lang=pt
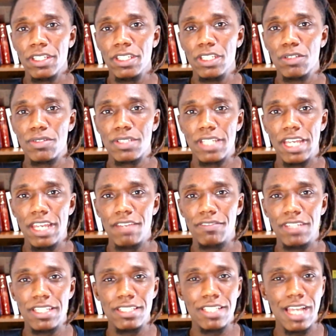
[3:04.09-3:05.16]
E eu sei
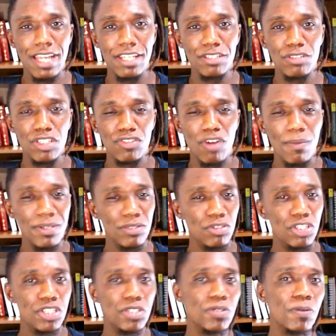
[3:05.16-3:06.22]
evidenciar isso de forma
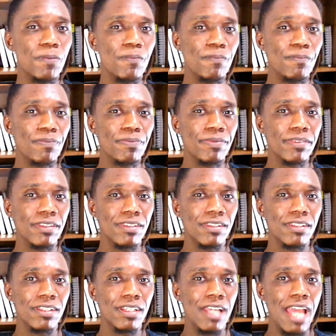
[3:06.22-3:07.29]
sutil.
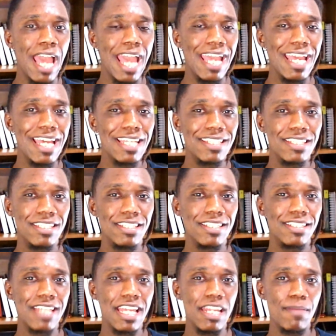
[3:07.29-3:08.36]
É esse
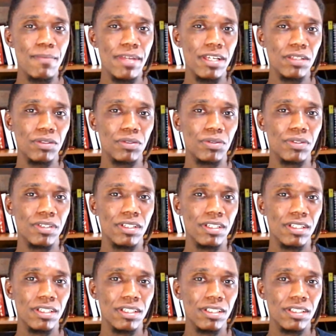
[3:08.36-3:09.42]
discernimento
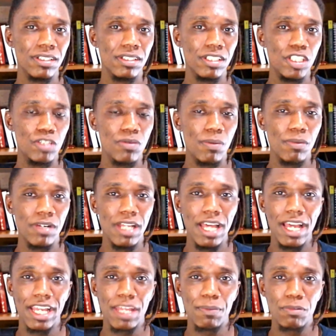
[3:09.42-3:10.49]
de uma
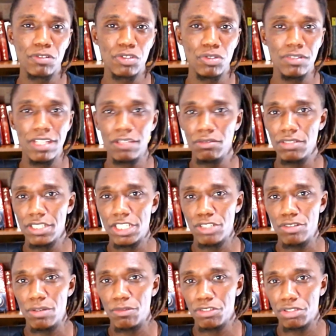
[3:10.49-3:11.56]
mulher que possui dentro de si
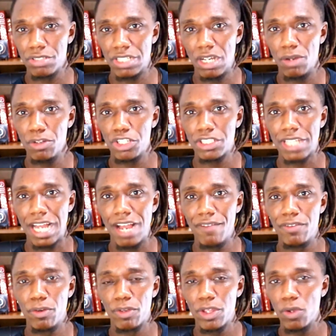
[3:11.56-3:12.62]
o emocional
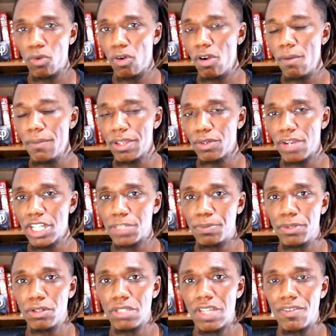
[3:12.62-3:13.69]
estável que um homem, Red
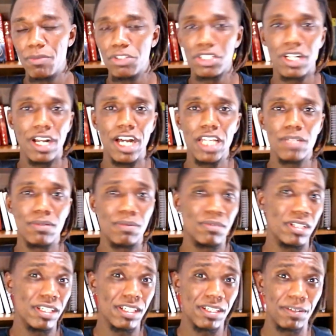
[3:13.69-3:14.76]
Pill, deve buscar numa
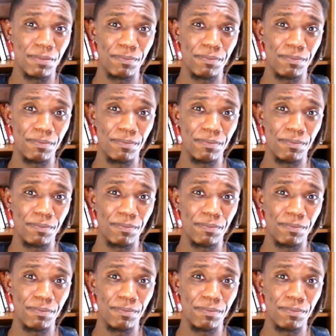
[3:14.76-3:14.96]
mulher.